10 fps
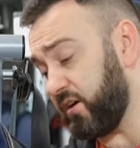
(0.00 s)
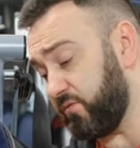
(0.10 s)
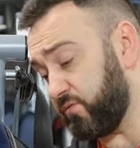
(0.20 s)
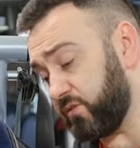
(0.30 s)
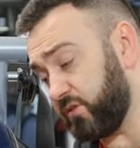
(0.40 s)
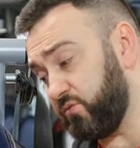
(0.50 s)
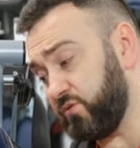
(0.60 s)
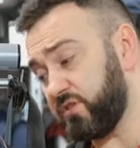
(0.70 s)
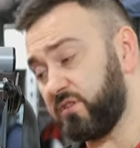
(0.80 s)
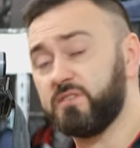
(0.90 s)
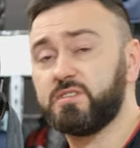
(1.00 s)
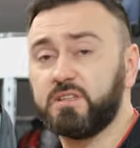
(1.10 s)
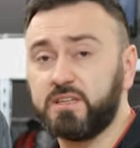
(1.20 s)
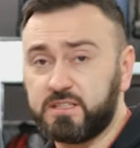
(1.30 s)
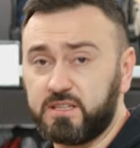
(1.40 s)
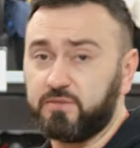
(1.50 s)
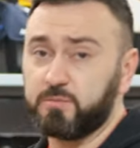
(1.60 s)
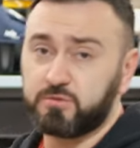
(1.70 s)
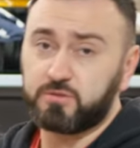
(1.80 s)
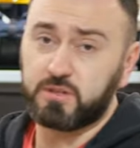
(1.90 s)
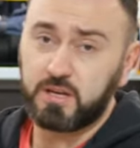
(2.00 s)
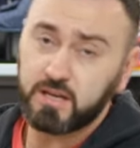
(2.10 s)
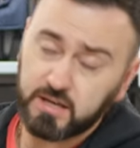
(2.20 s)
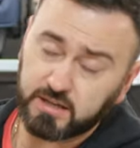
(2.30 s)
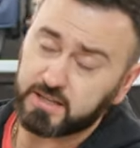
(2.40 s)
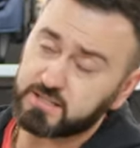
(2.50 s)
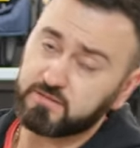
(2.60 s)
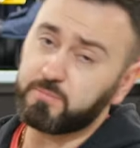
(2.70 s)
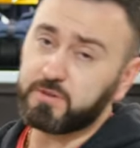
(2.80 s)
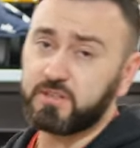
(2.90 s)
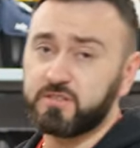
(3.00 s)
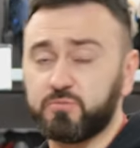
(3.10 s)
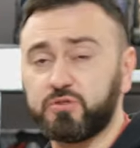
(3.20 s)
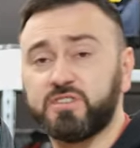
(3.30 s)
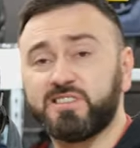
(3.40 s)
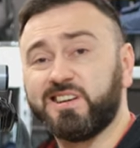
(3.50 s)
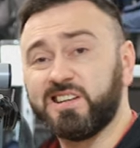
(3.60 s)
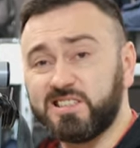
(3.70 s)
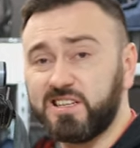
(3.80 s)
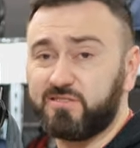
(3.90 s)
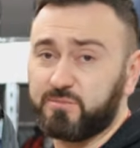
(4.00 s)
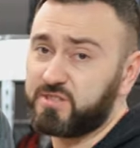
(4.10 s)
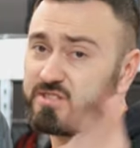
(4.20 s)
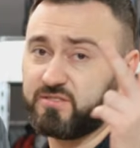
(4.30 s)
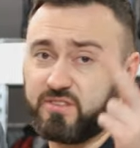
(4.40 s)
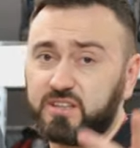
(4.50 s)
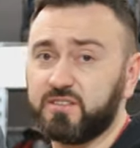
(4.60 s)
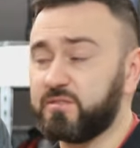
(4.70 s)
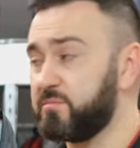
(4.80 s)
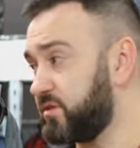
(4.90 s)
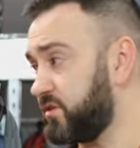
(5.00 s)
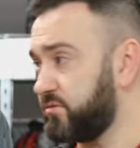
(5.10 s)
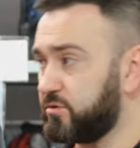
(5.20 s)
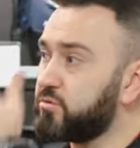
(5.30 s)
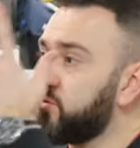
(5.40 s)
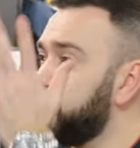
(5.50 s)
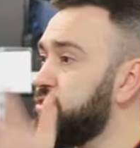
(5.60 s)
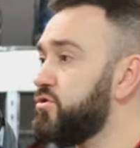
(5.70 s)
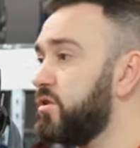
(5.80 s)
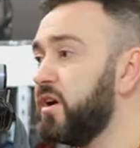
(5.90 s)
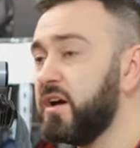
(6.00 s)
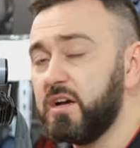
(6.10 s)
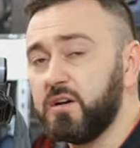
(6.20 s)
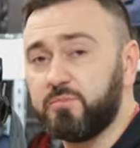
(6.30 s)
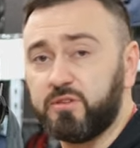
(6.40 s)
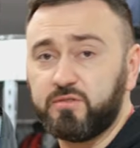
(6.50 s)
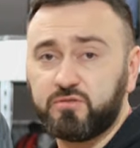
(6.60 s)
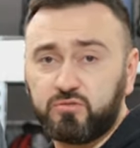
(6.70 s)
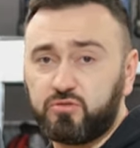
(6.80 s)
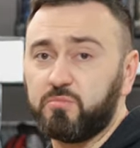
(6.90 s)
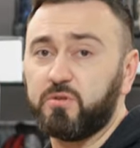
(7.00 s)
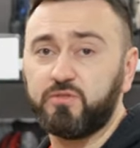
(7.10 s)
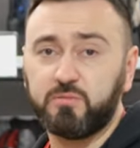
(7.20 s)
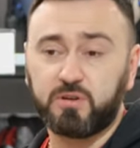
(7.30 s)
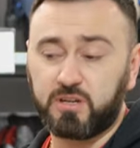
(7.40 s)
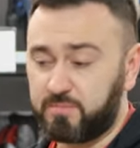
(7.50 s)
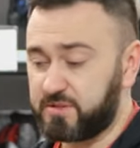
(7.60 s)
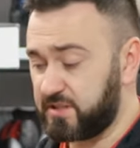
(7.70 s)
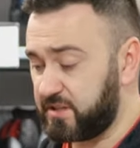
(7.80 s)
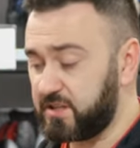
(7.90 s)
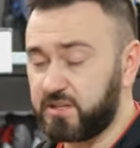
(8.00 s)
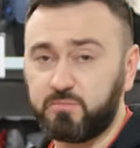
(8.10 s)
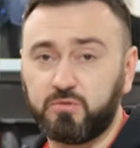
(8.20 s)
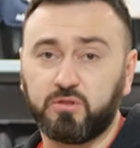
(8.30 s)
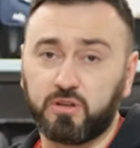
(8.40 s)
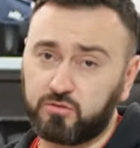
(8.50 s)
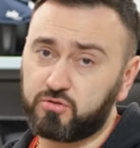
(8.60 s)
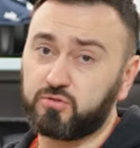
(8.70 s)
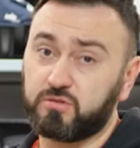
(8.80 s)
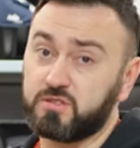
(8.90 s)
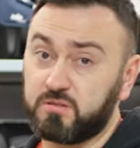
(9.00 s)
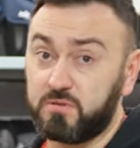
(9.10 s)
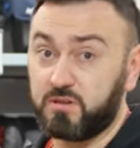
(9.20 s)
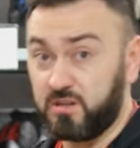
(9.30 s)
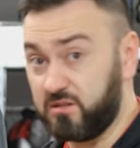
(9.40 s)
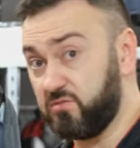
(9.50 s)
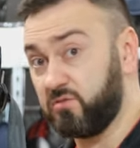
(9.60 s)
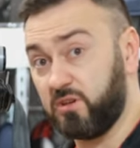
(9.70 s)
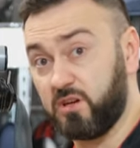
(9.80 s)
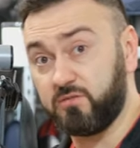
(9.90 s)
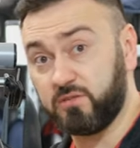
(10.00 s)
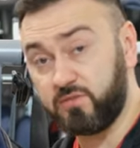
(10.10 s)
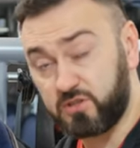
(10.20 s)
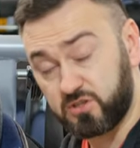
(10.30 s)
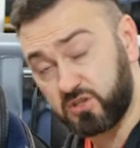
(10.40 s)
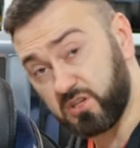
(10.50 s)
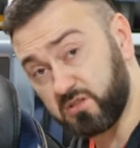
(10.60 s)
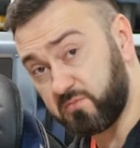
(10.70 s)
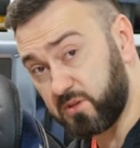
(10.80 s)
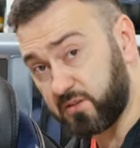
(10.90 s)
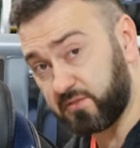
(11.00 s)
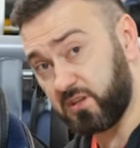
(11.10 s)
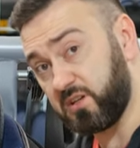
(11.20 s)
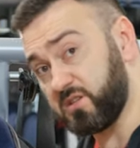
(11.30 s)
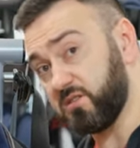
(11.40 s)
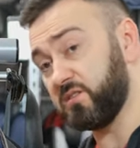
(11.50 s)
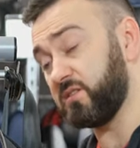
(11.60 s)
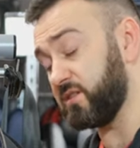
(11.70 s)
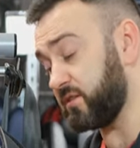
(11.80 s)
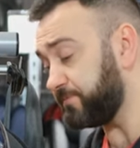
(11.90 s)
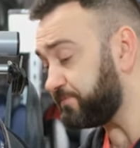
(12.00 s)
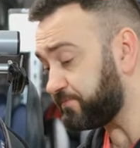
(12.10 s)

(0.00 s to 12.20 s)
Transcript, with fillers: Вот. Ну и, соответственно, если в обзоре кресло вам понравилось, можете заказать, вам даже два на выбор, другой еще. Привезут, дома выбрали, посадили ребенка, одно что-то забираете. Вот такая вот фишечка есть в мире автокресел, кстати.